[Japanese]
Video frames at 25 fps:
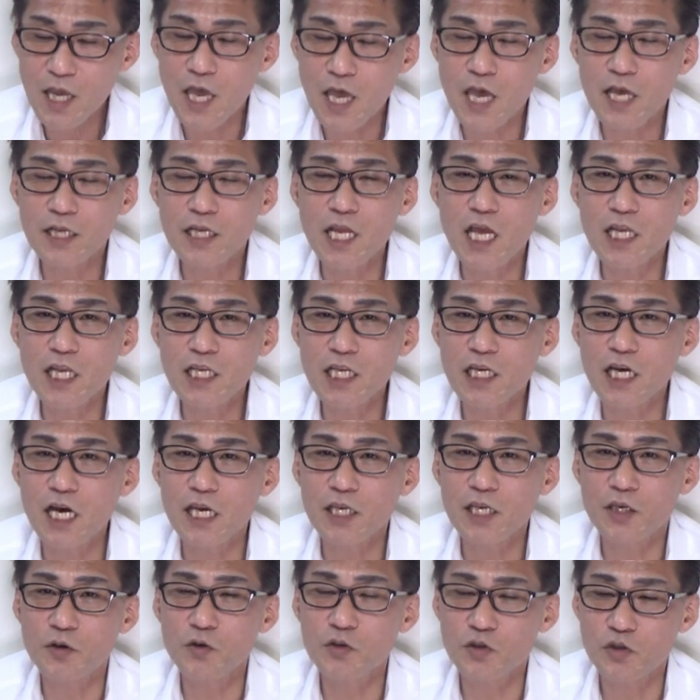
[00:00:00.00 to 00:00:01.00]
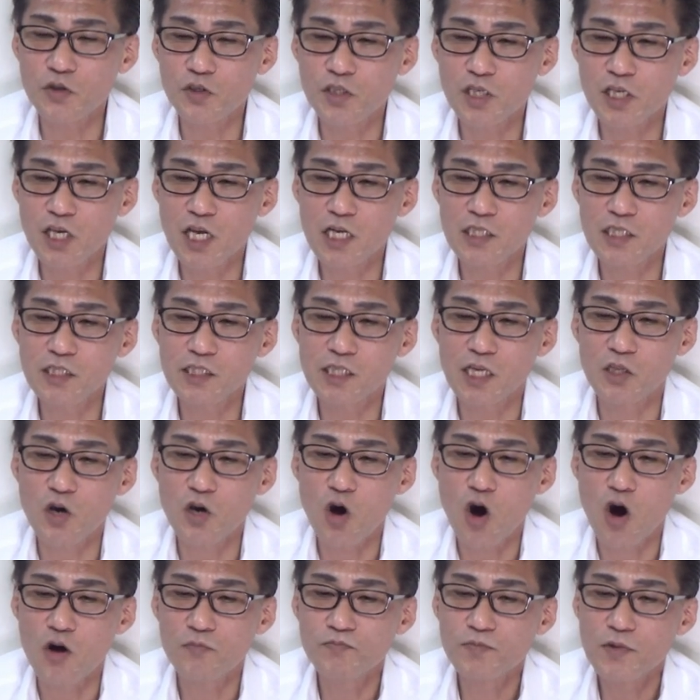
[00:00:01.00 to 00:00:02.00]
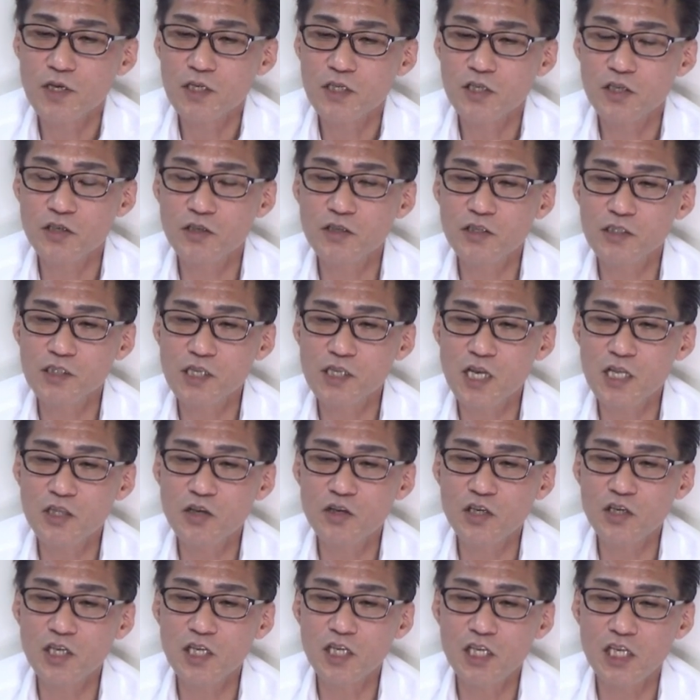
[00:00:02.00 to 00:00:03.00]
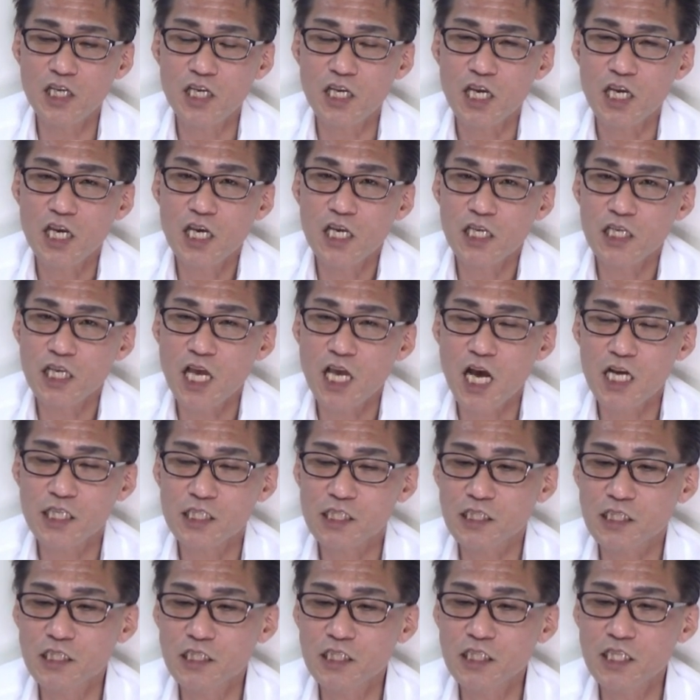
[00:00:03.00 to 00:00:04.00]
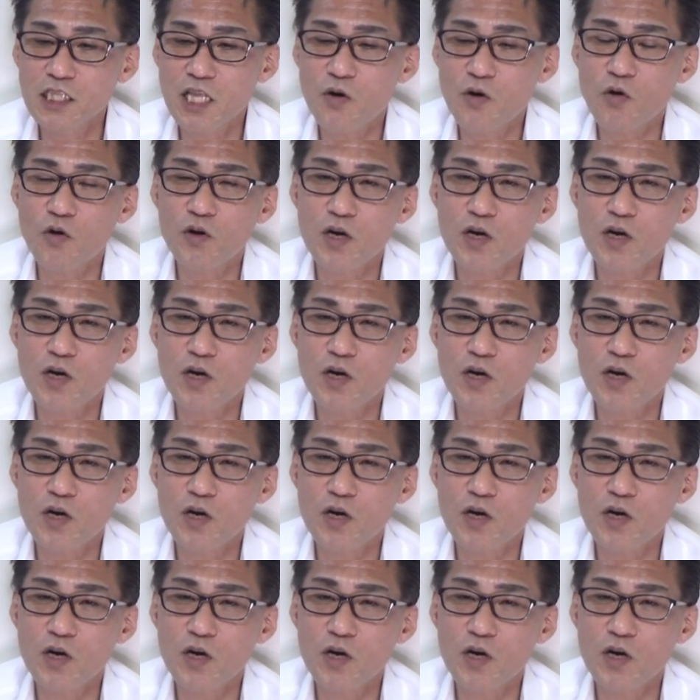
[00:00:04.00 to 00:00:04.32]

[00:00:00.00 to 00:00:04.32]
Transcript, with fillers: えー、年に1回表彰式やるんですけど、終戦の日に靖国で行